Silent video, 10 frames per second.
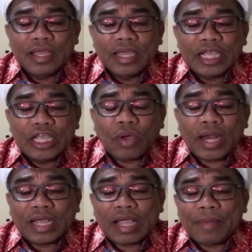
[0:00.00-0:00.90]
ya
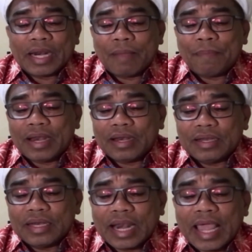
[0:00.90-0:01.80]
itu ada
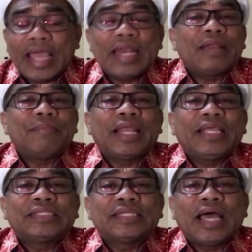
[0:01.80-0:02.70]
kapal-kapal nelayan
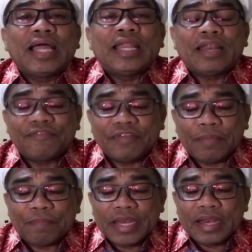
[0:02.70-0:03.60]
dari Malaysia,
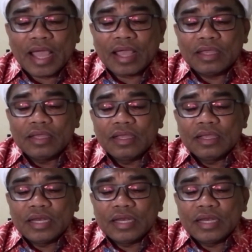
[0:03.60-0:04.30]
dari Filipina,